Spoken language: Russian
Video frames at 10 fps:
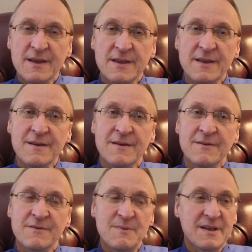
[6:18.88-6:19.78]
И
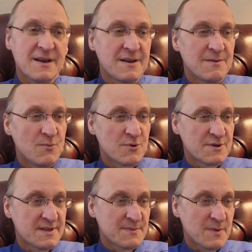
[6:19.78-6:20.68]
вы меня
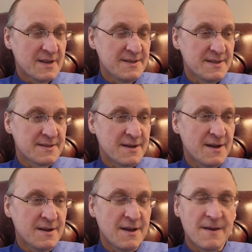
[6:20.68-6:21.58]
можете спросить, а
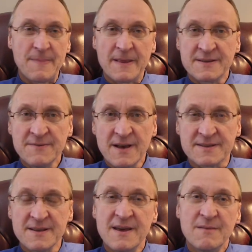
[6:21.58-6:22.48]
какая
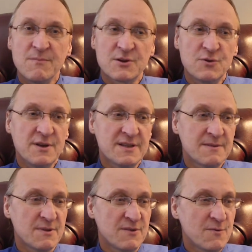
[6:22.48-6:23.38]
связь между
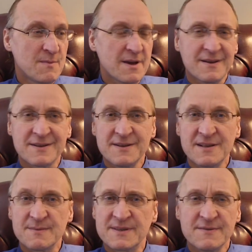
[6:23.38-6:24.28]
этими двумя,
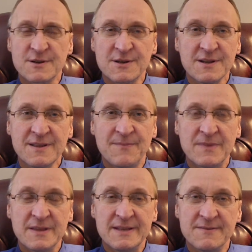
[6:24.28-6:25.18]
казалось бы, совершенно
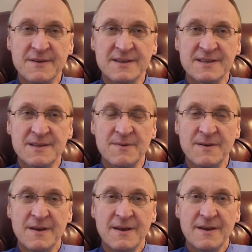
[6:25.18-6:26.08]
не связанными
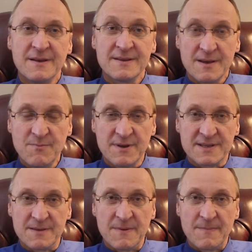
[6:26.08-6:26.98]

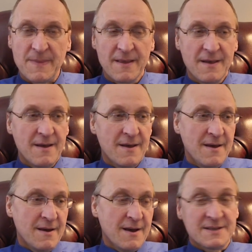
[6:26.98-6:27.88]
событиями?
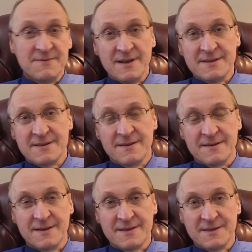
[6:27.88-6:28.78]
А связь
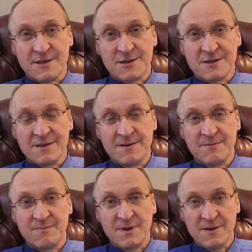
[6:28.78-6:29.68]
достаточно
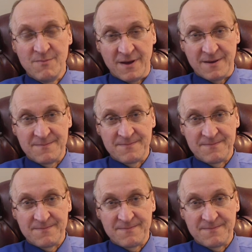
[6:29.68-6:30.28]
прямая